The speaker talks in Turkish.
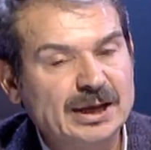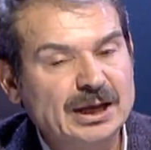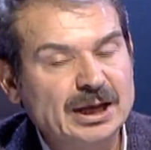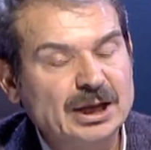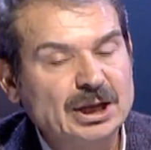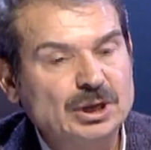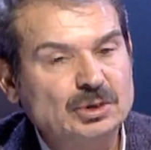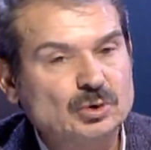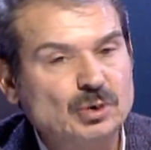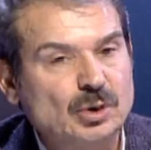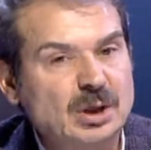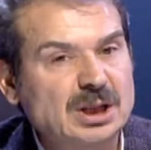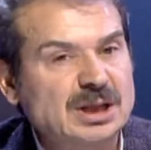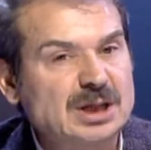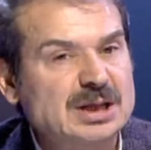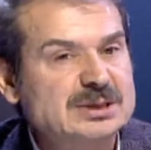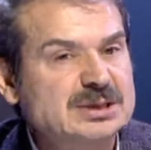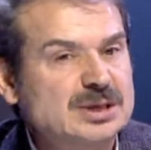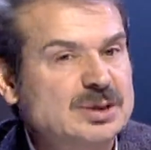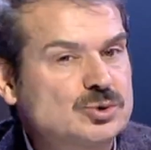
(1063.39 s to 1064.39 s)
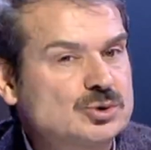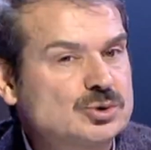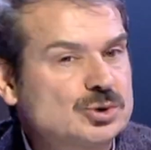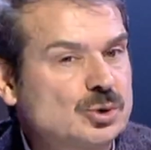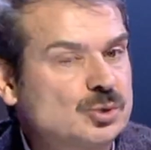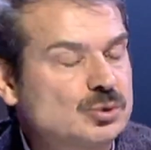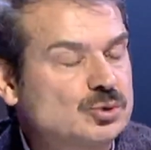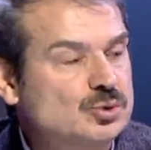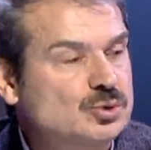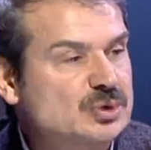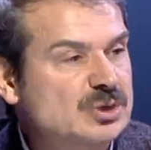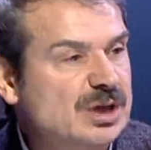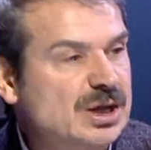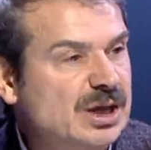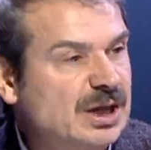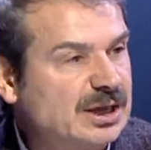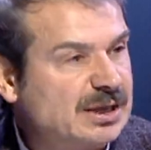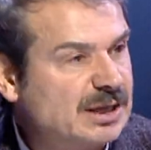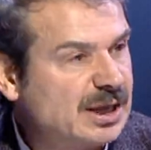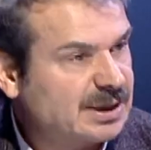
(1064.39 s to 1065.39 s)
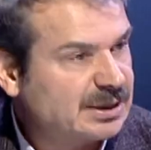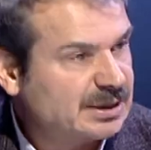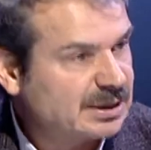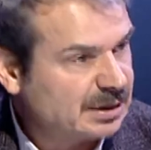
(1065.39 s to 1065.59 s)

Doğru. Doğalgazda %300'lere kadar